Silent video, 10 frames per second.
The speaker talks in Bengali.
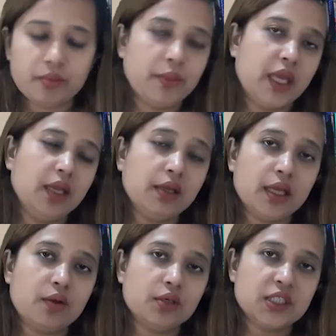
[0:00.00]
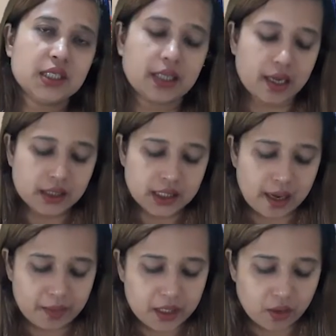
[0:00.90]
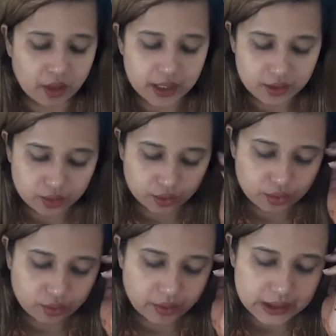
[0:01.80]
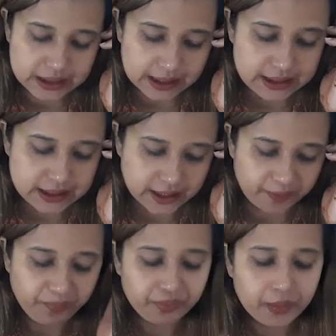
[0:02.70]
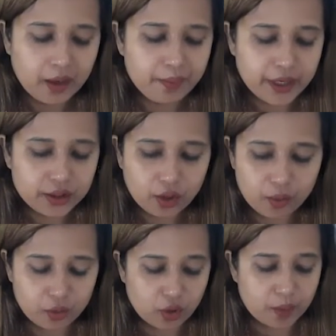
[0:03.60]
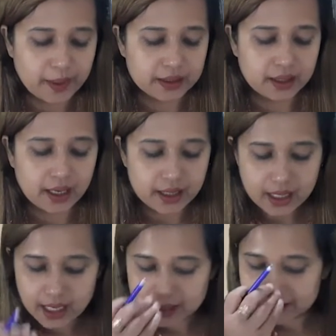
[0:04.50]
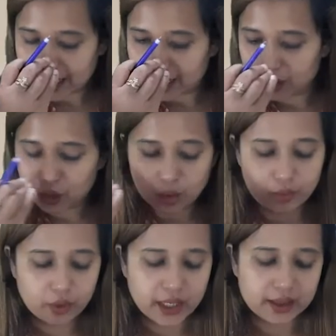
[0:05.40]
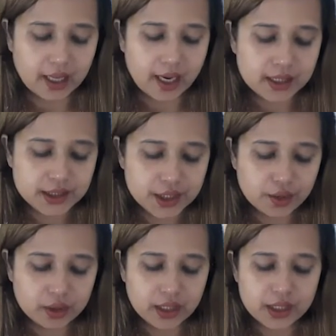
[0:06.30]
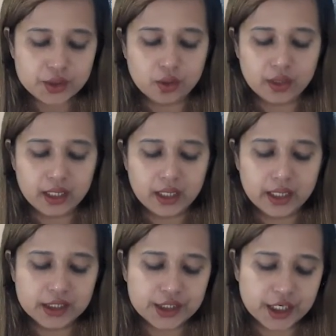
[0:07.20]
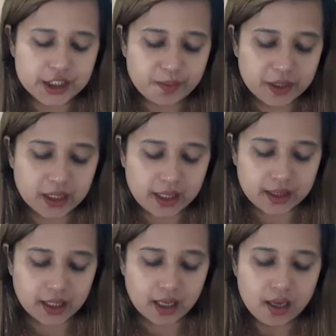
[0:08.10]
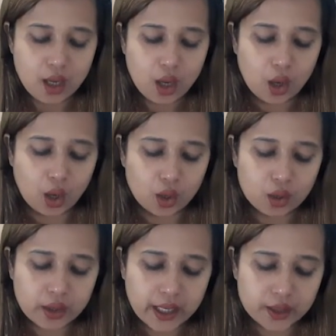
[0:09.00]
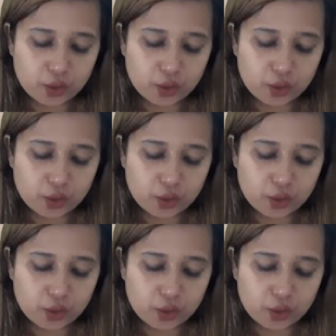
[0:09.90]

মেয়ে কি করছে তার স্বামীর ঘরে নতুন করে যাচ্ছে বৃদ্ধ মুখোপাধ্যায় শান্ত মুখে তাহার চিরদিনের সঙ্গিনীকে শেষ বিদায় দিয়া অলক্ষে